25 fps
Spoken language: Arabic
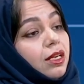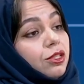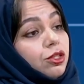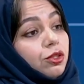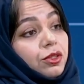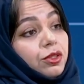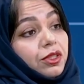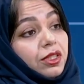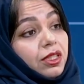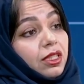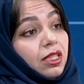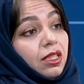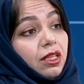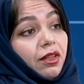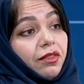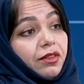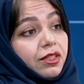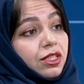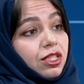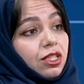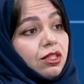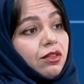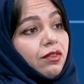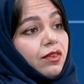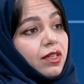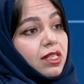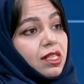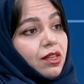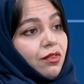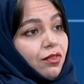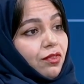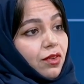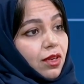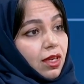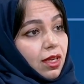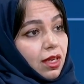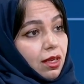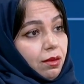اشعر اني نضجت
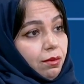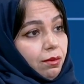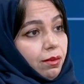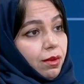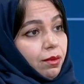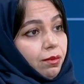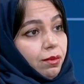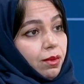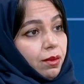فلسفيا